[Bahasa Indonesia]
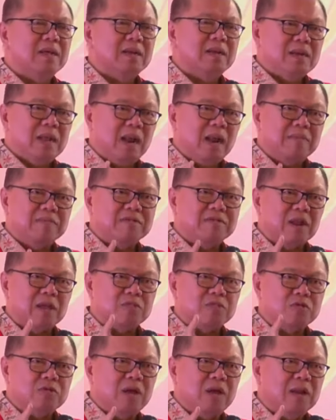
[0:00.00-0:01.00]
dalam 100
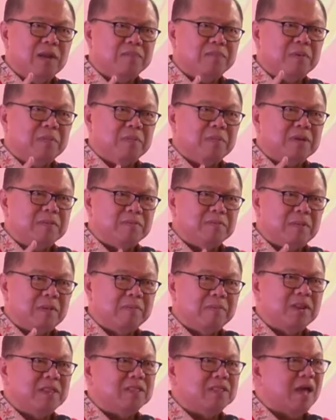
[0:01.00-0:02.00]
hari
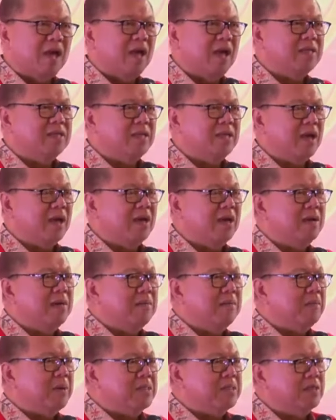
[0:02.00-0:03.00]
pemerintahannya
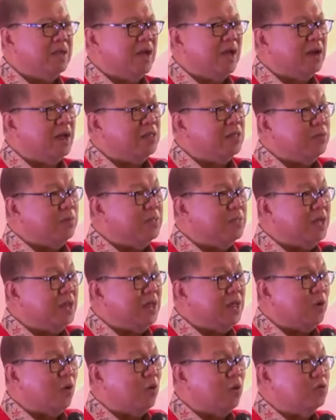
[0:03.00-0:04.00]
penjara itu menjadi
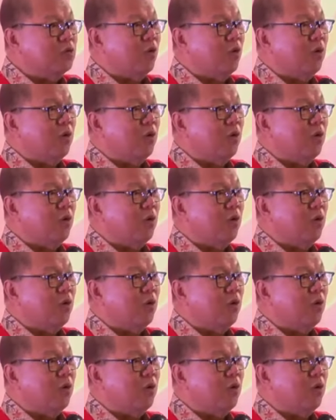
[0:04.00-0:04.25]
kosong.